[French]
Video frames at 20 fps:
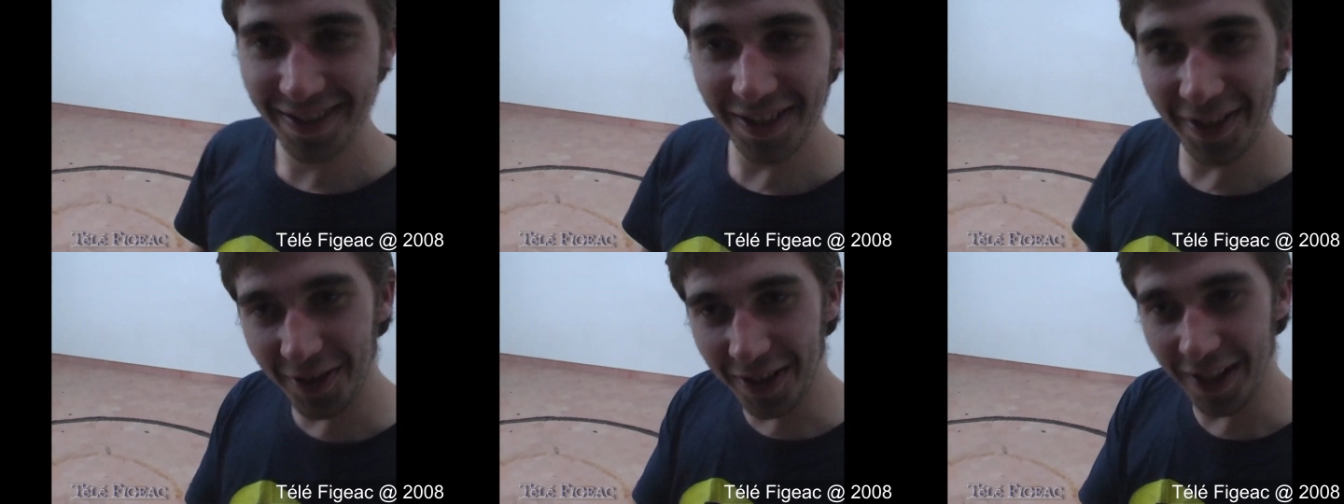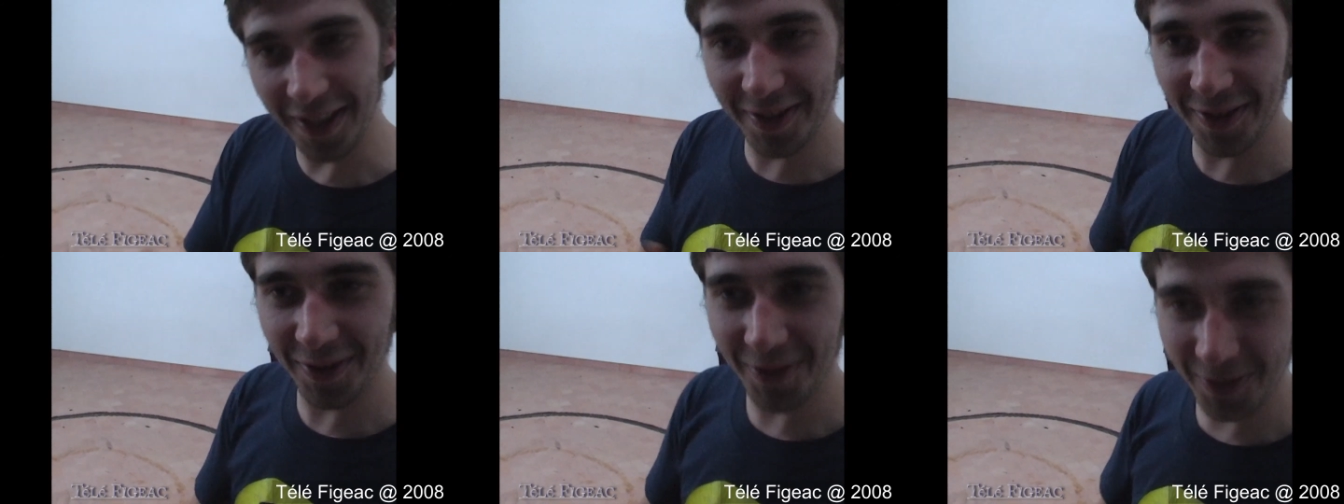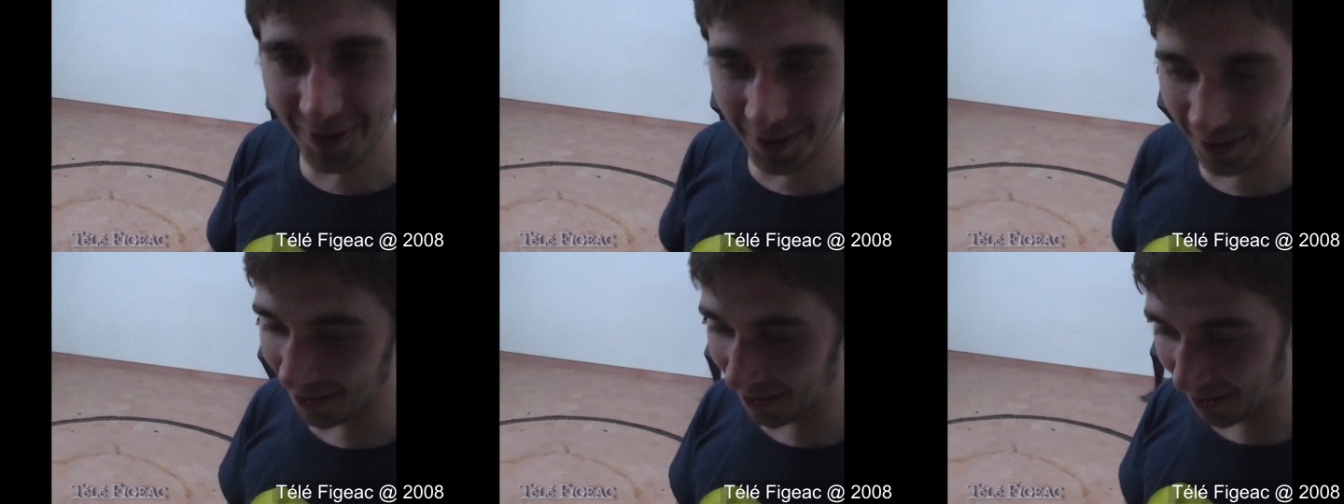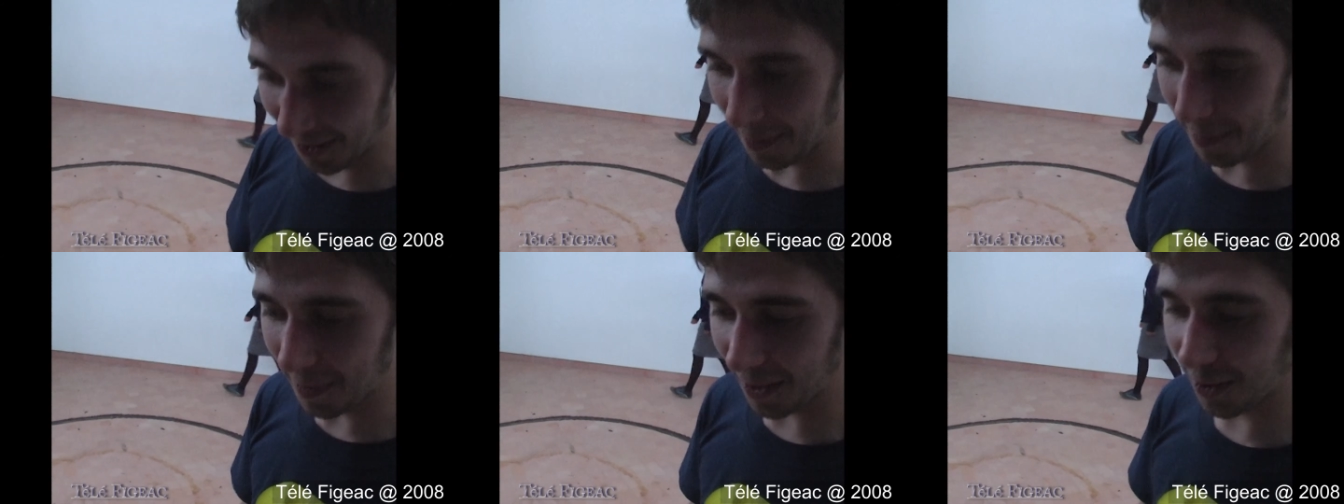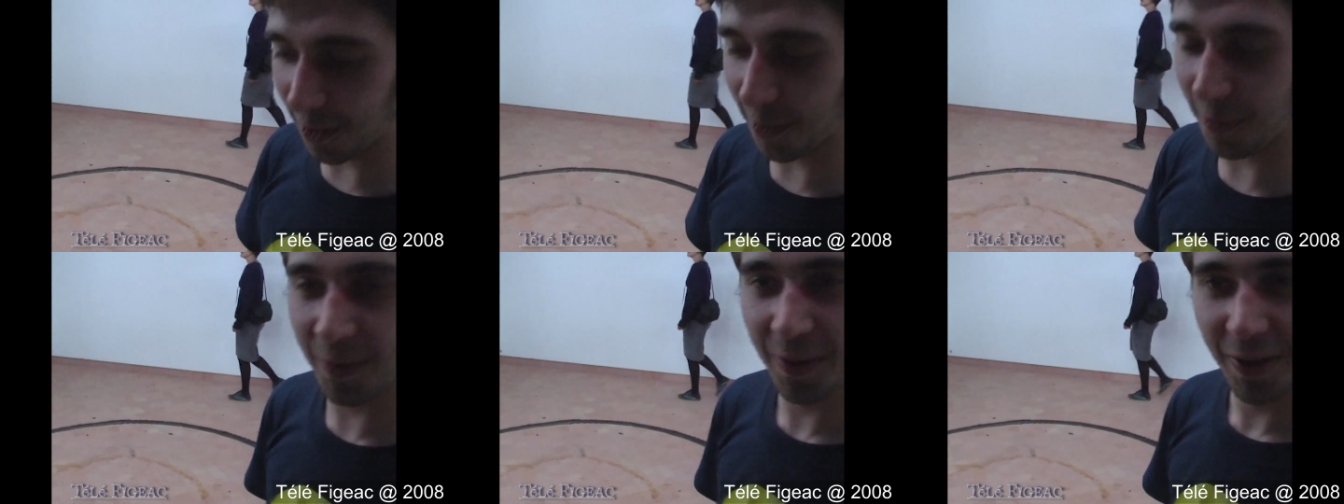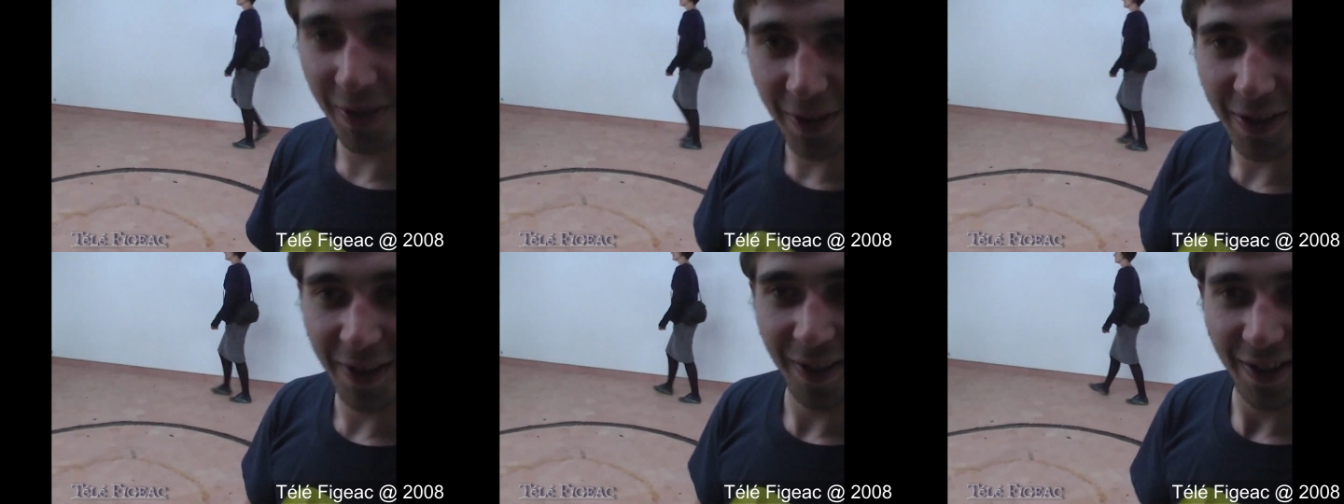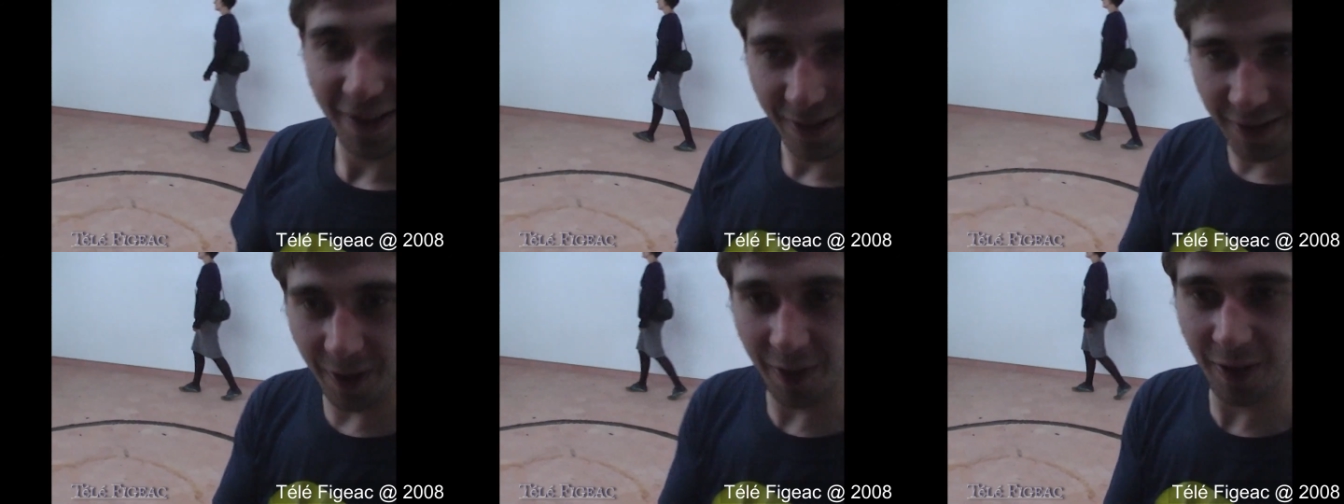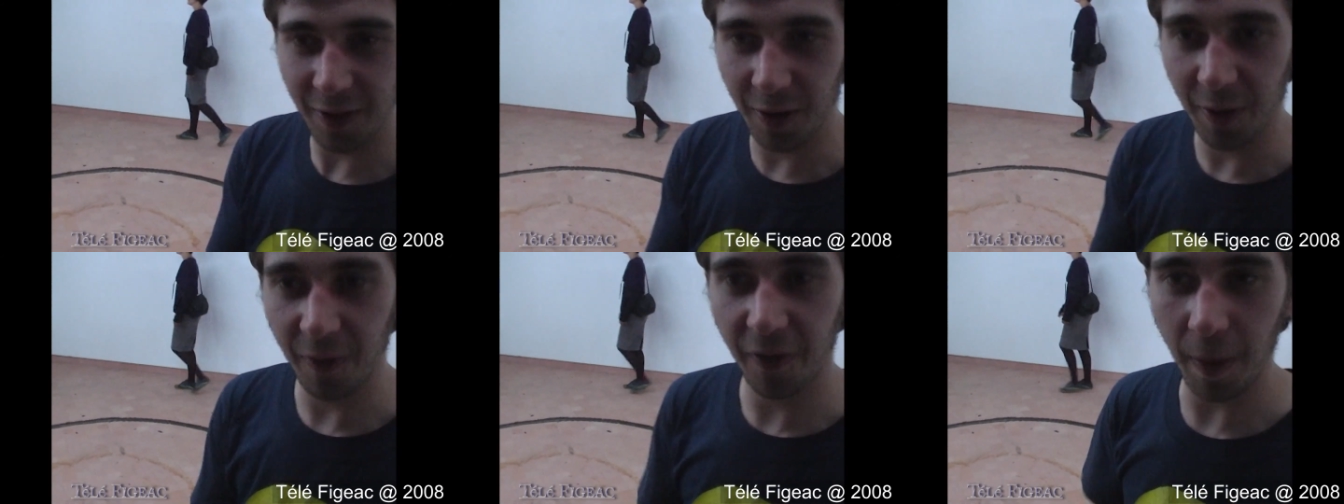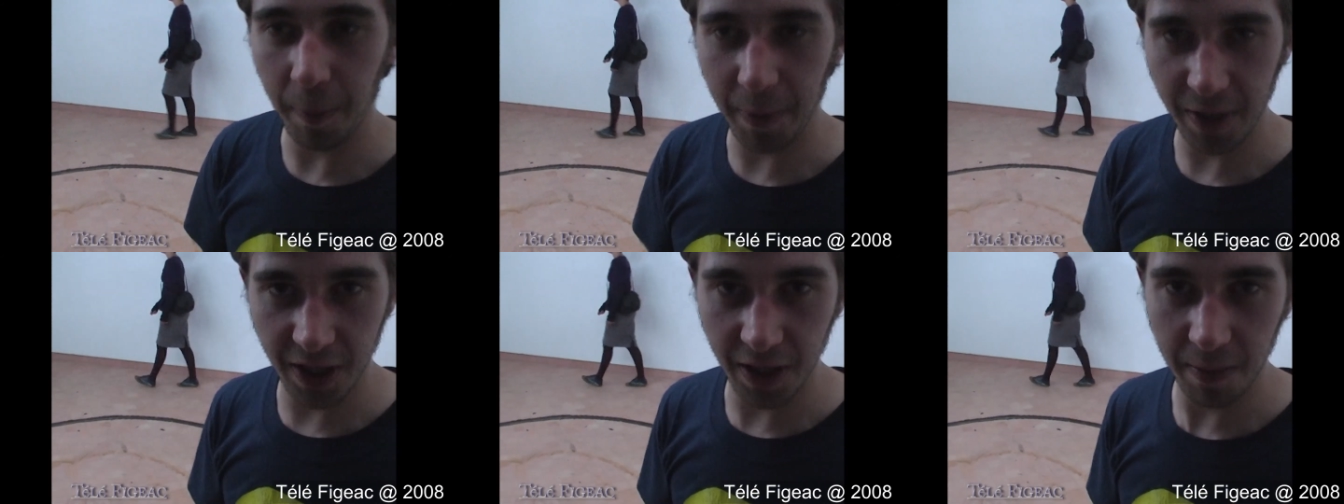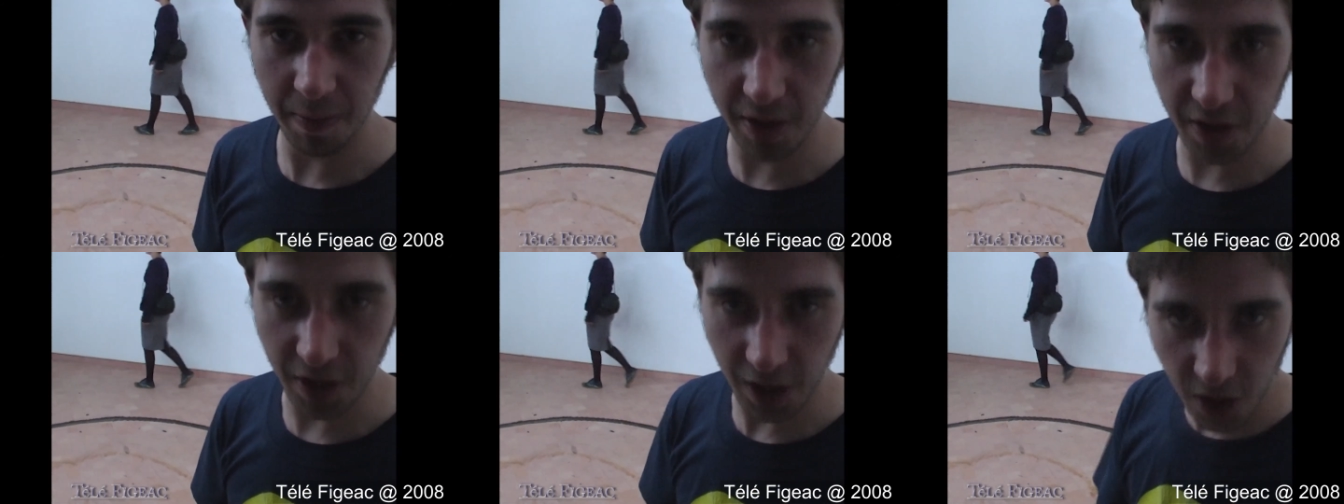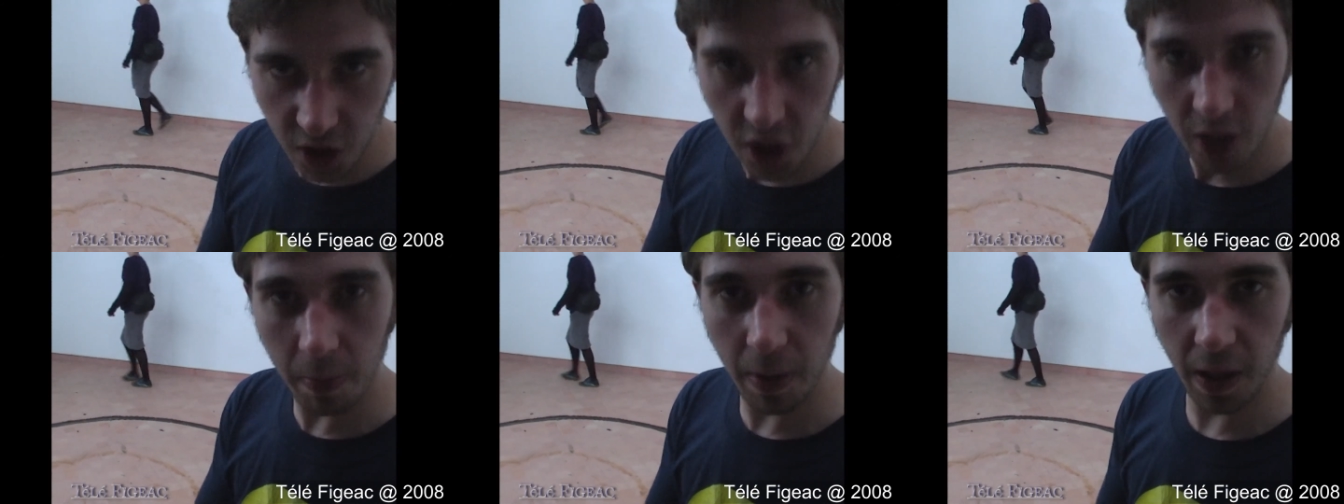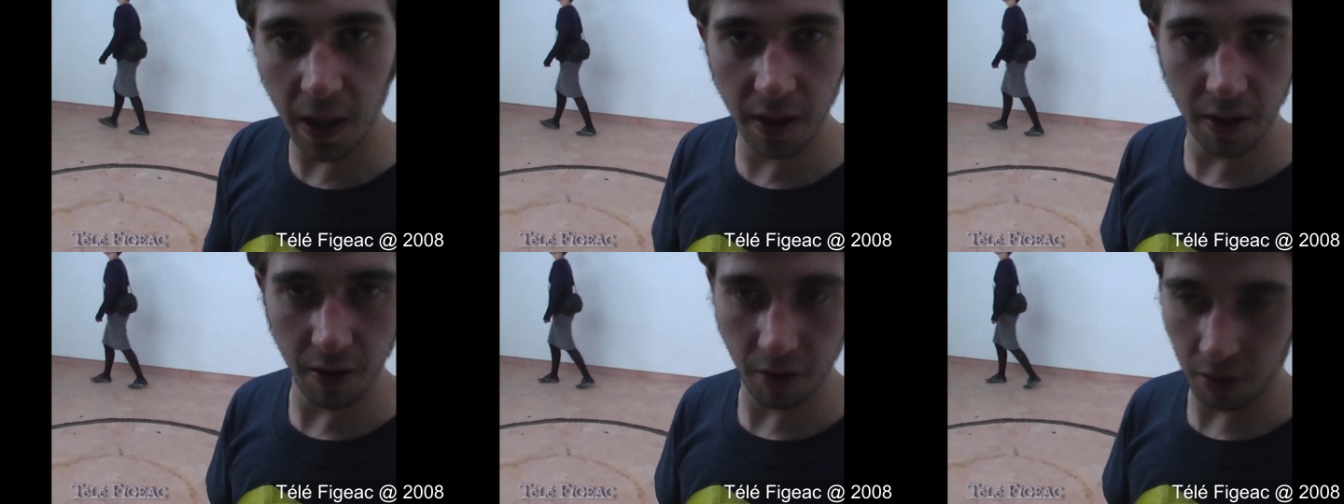l'occasion de, pardon, de, faire passer le message, eh ben,